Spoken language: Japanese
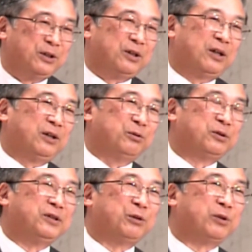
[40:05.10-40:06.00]
安藤
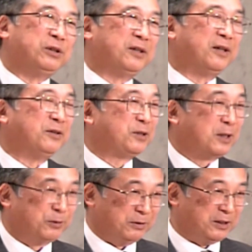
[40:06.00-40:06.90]
先生これ一体何です
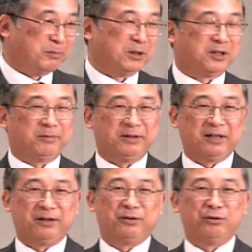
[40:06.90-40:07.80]
か?」って聞きましたら
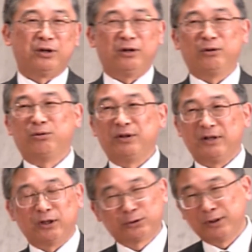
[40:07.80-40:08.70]
ね「いやこれね
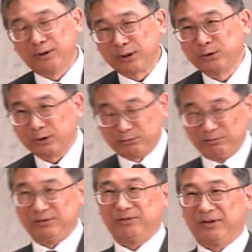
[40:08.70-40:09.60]
与えられた」って言うん
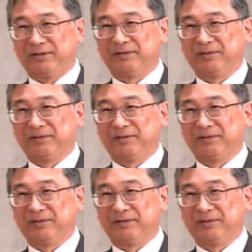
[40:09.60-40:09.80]
ですね。